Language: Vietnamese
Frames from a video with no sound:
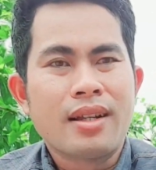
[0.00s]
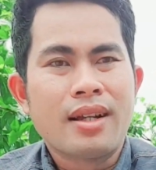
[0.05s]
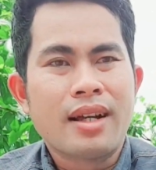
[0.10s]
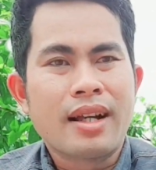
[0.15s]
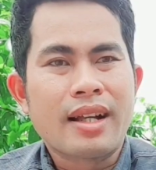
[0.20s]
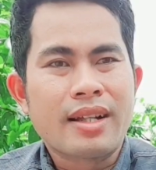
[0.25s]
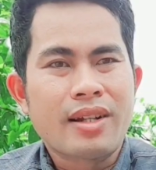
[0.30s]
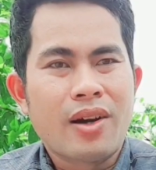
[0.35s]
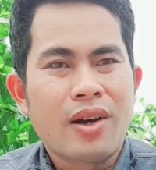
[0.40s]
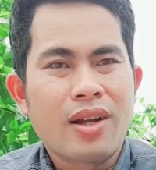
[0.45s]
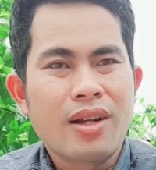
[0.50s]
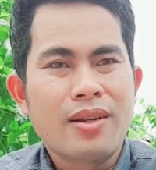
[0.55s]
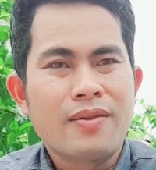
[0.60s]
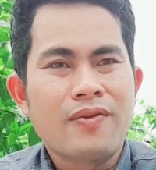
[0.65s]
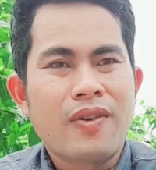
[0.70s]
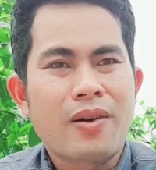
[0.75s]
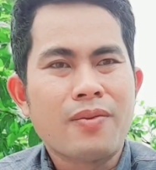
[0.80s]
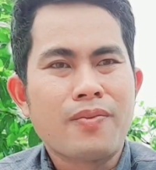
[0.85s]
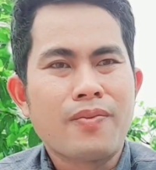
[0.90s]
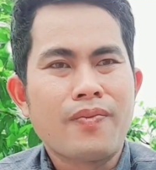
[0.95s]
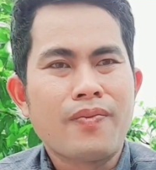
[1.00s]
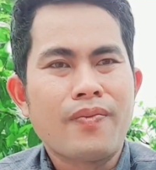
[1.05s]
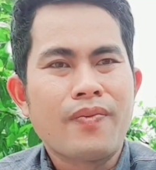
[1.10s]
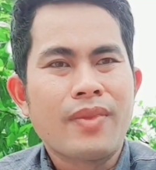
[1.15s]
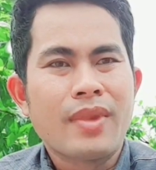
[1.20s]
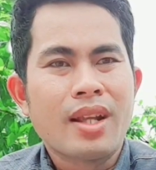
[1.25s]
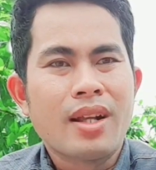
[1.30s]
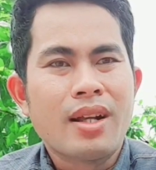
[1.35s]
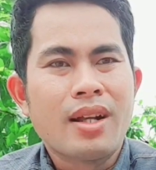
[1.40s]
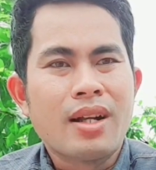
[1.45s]
Thì cái đó là Phong
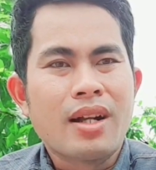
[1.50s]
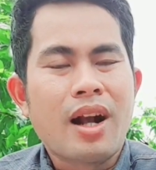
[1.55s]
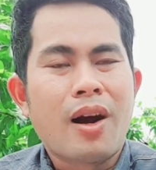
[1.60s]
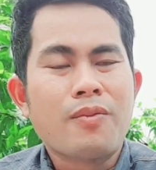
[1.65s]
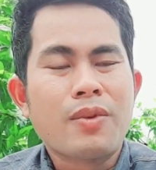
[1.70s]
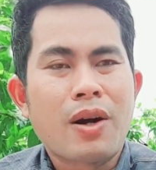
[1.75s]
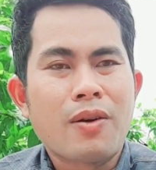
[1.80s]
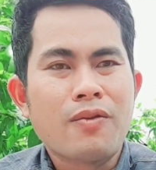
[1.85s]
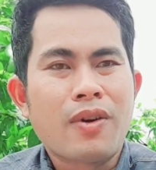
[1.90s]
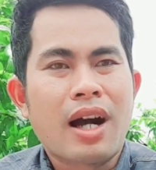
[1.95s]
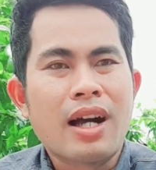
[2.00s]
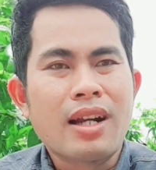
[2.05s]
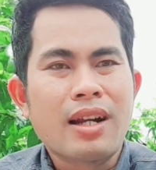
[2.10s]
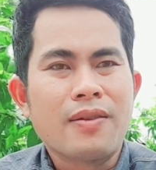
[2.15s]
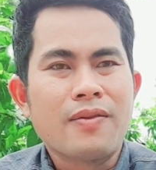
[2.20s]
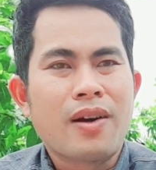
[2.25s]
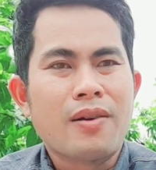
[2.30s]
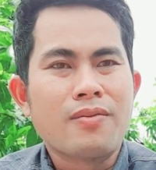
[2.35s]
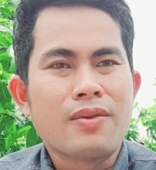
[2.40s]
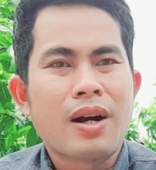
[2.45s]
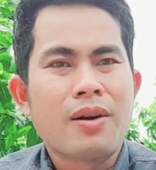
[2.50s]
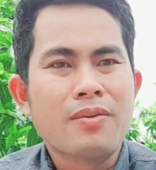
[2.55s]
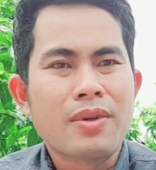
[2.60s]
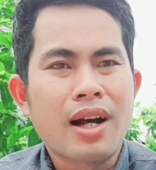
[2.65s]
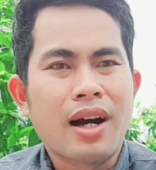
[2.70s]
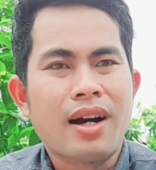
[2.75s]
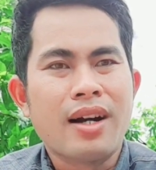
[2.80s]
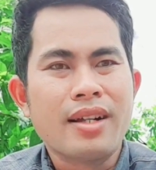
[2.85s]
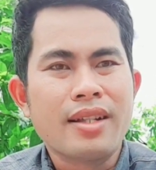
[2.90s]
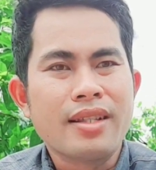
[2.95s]
không không phải là Phong không
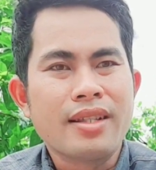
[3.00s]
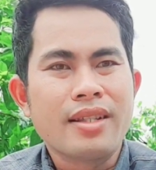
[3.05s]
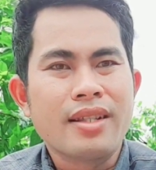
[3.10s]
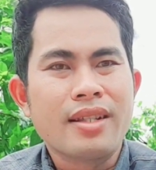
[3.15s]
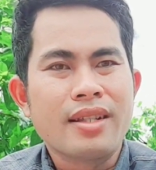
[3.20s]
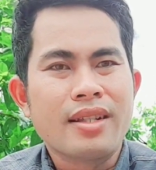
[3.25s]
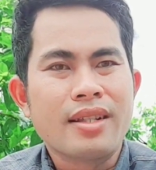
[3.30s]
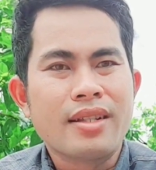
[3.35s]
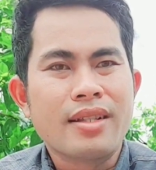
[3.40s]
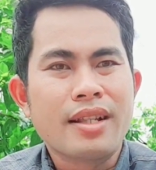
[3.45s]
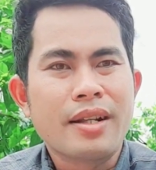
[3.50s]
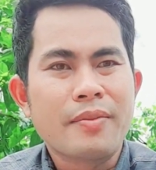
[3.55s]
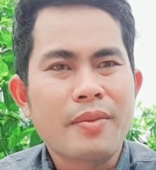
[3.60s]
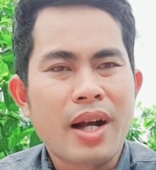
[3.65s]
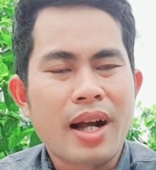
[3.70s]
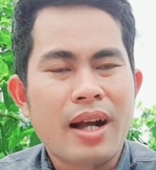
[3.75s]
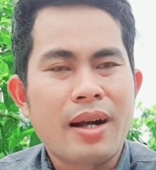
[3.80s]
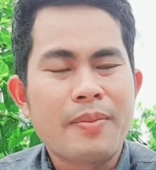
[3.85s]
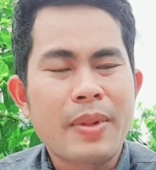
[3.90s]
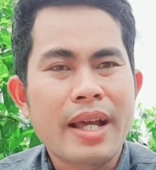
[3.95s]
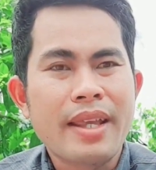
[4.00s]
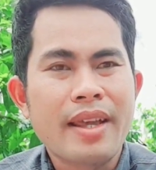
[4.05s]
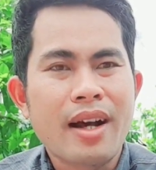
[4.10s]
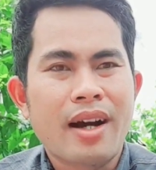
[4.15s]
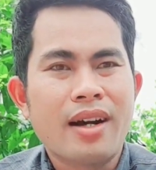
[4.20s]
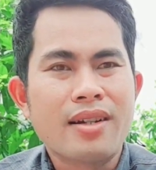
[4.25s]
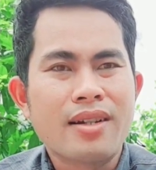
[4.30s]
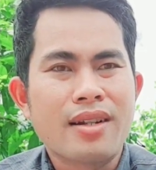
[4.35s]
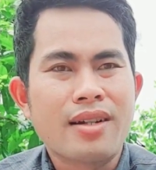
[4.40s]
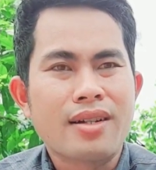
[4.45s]
gửi, nhưng mà bây
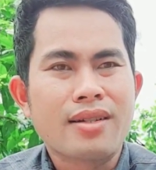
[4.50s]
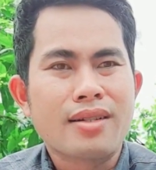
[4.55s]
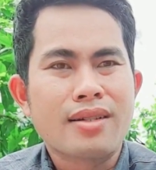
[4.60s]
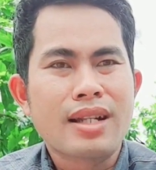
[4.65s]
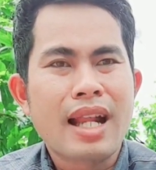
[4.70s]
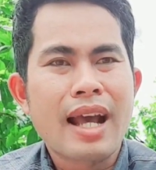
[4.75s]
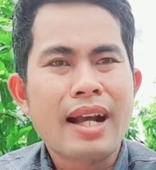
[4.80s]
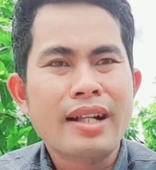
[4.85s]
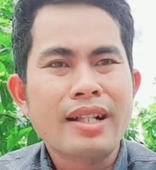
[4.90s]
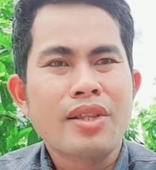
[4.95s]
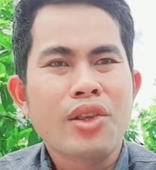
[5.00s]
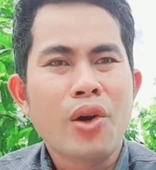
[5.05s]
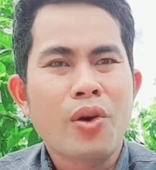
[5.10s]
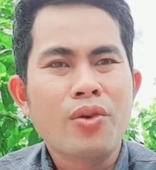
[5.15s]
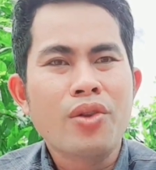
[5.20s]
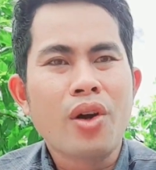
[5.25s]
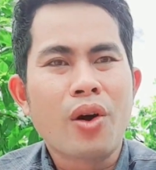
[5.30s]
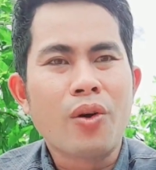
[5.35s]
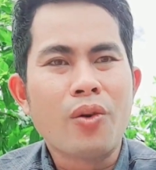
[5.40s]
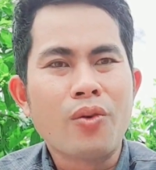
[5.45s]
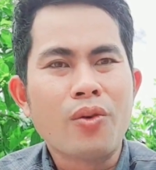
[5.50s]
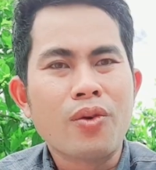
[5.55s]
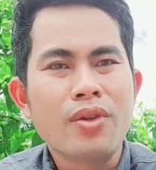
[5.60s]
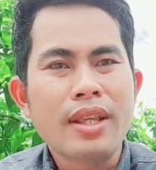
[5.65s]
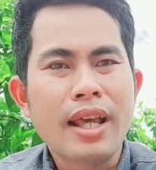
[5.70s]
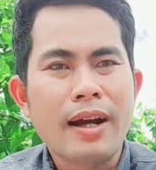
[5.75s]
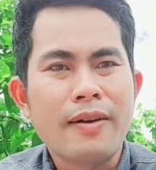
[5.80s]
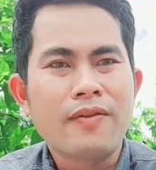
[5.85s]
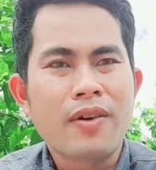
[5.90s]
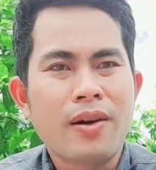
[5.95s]
giờ đang vô vụ của
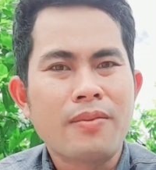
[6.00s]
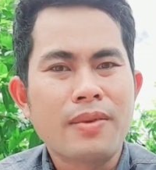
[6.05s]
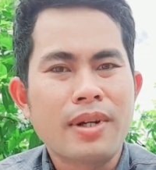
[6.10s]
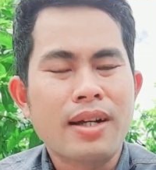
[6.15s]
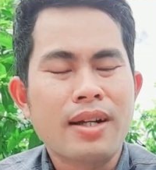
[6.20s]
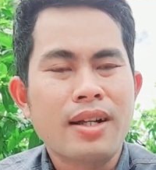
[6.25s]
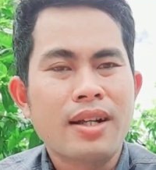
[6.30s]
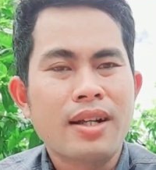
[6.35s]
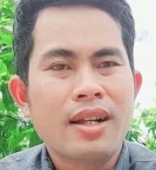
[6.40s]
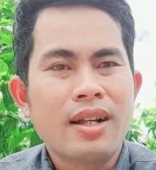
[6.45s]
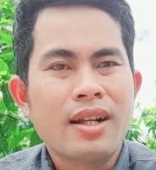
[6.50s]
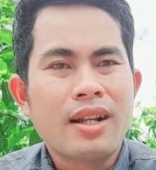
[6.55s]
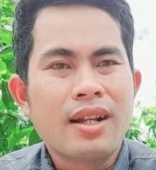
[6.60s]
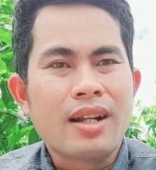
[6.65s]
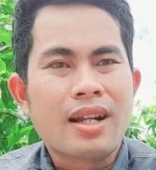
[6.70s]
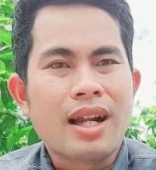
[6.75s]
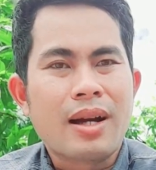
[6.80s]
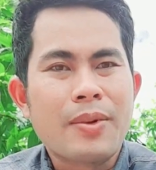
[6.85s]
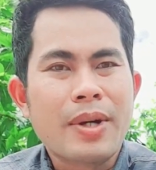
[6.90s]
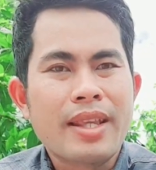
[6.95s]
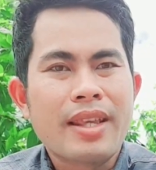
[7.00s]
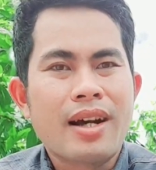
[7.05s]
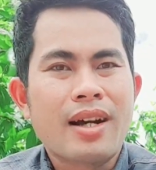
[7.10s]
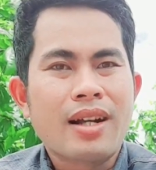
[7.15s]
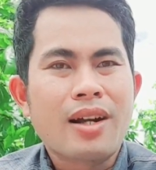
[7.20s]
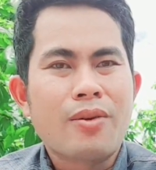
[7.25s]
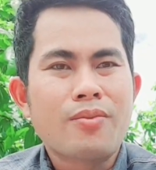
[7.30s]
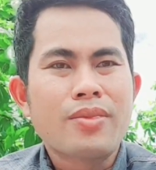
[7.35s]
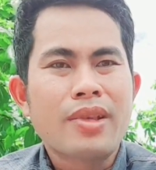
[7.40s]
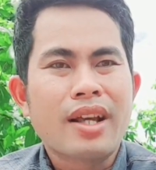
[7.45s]
nhà Phong á, là bây giờ
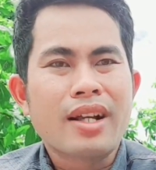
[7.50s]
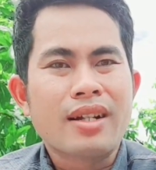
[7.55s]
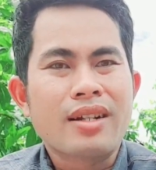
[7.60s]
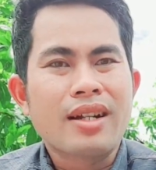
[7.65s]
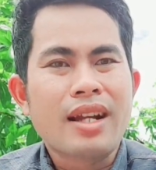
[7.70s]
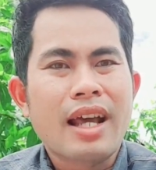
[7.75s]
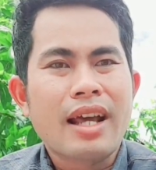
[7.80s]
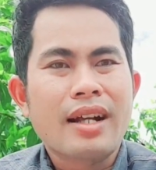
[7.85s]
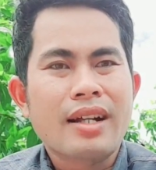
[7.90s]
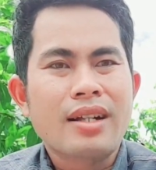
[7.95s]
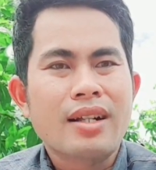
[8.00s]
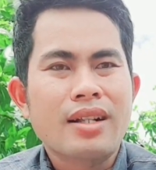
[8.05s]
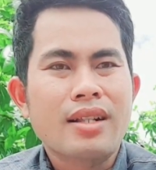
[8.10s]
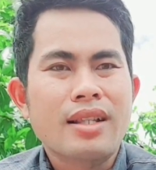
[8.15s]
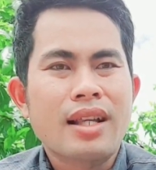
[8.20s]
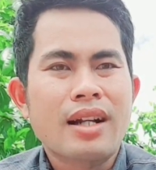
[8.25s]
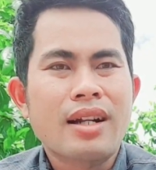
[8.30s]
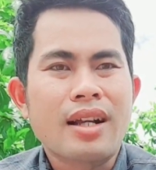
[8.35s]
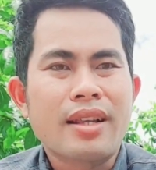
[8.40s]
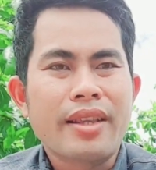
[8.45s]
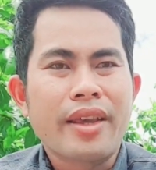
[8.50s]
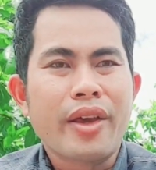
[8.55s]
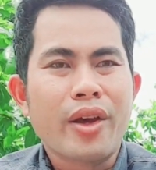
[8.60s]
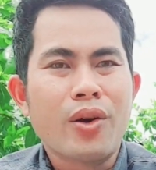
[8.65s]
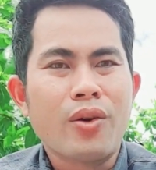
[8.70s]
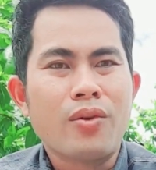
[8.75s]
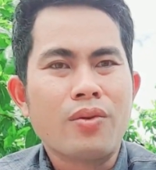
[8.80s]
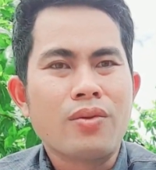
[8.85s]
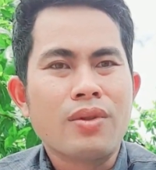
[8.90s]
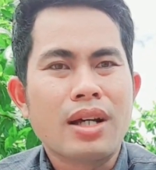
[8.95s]
công việc nó đang rất là
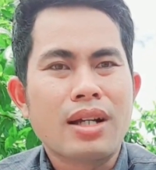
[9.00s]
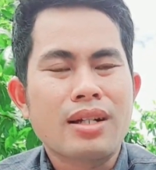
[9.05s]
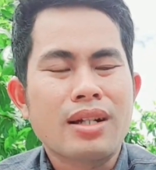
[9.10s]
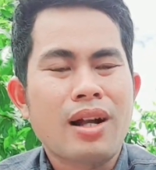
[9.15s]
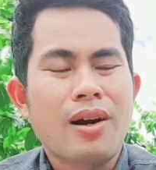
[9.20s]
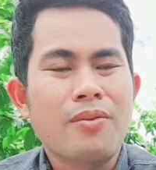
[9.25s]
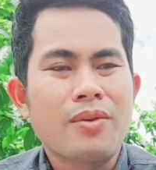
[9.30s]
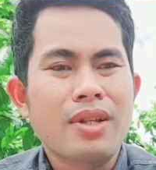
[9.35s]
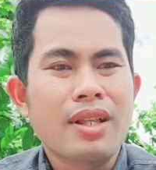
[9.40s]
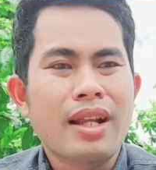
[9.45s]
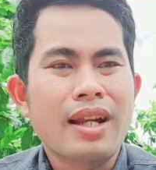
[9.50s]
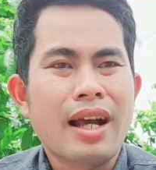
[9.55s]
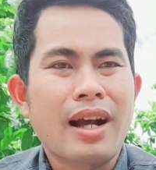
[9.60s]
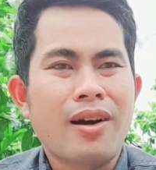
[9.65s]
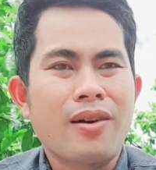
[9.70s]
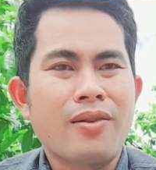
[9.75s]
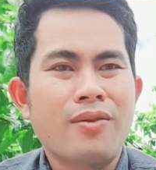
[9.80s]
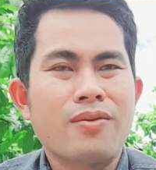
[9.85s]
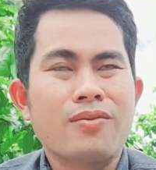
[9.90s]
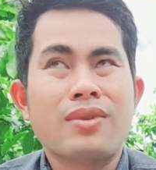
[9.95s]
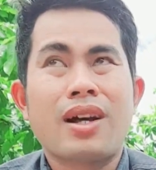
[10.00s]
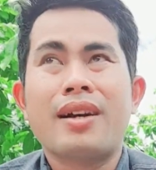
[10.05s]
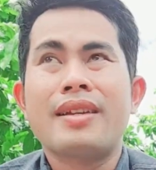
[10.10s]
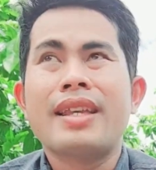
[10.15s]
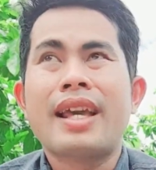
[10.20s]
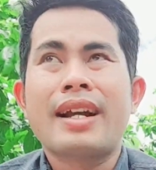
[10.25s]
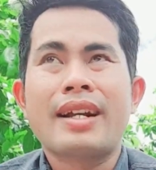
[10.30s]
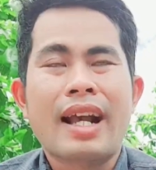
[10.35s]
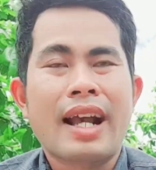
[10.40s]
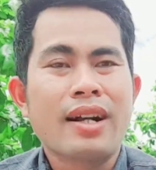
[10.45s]
nhiều nên không có thế nào thời
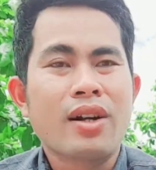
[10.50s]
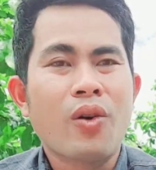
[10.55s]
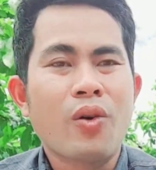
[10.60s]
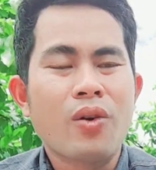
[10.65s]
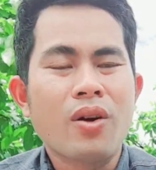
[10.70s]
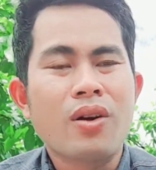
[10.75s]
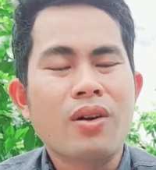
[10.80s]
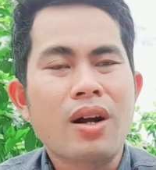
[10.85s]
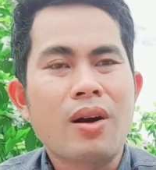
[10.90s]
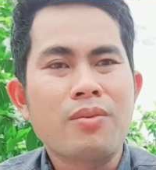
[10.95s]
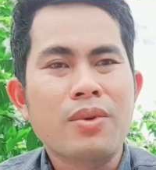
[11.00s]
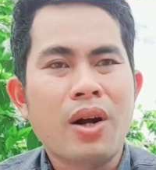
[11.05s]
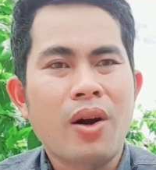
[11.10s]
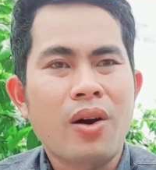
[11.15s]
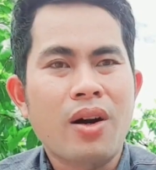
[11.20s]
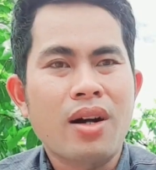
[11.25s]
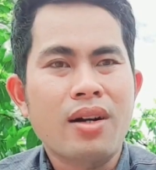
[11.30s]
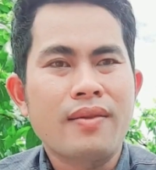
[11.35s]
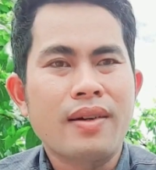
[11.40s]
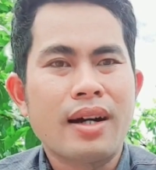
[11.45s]
gian ăn uống còn không có.